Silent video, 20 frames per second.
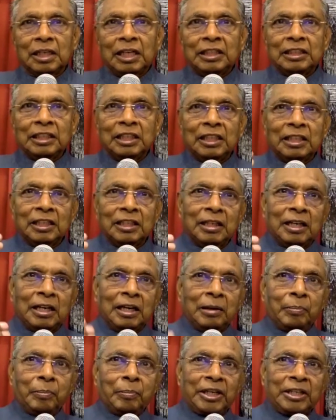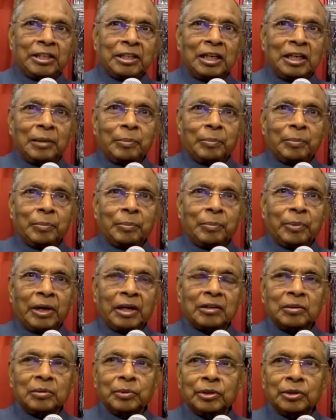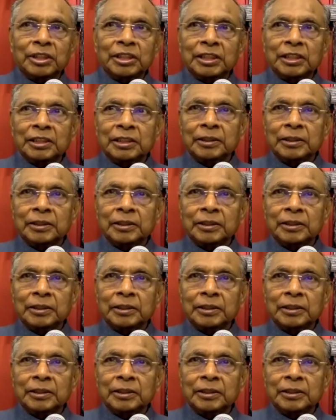அந்த பட்டியலை பார்க்கும்போது